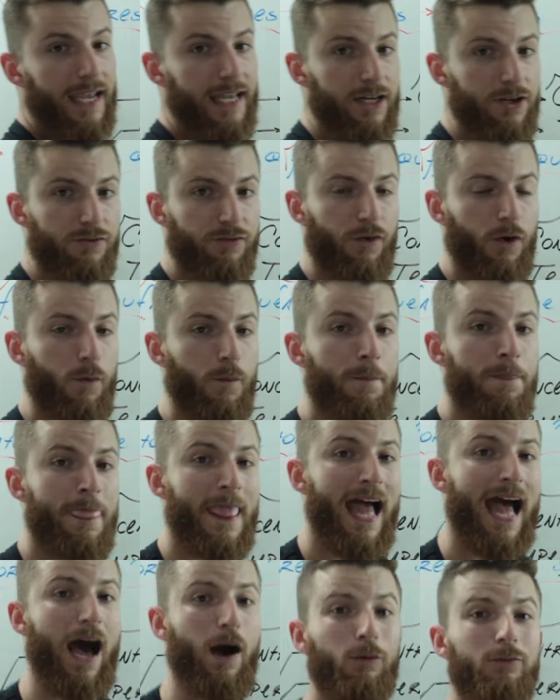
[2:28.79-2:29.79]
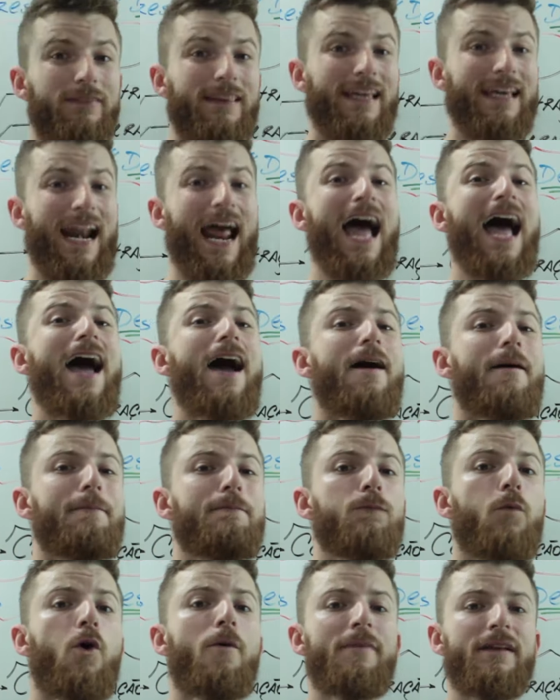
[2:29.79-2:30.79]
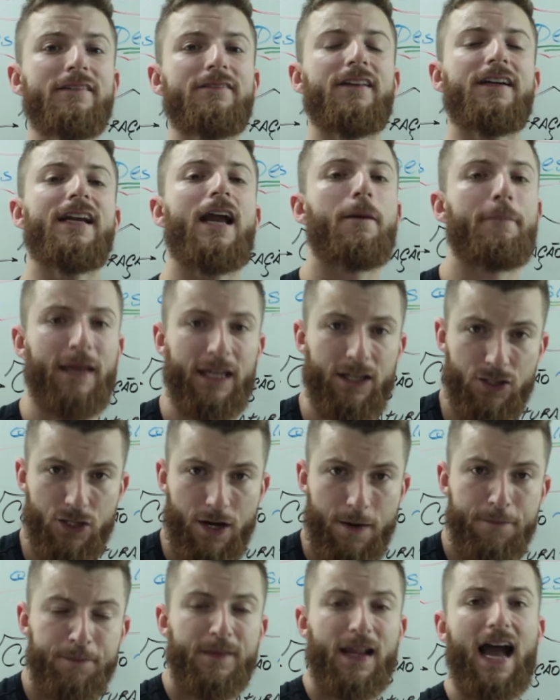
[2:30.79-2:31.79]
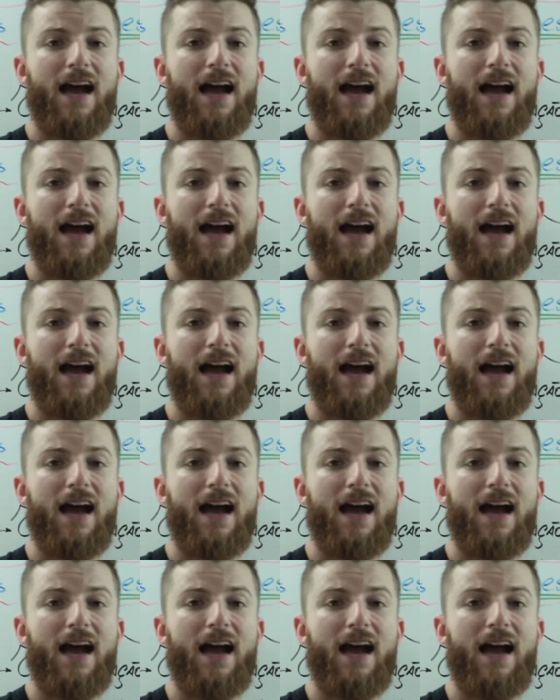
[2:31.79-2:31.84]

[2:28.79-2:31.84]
Eles vão alterar momentaneamente